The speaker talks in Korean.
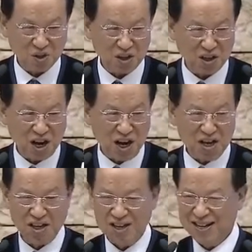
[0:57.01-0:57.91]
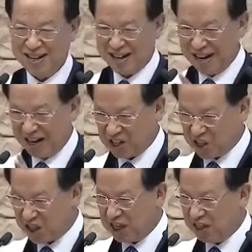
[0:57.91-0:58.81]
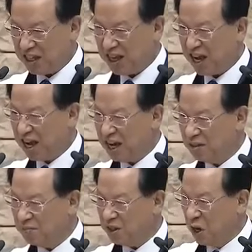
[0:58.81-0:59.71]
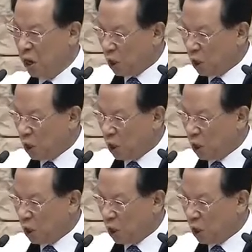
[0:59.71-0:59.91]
그러나 내가 지킬 때 하나님은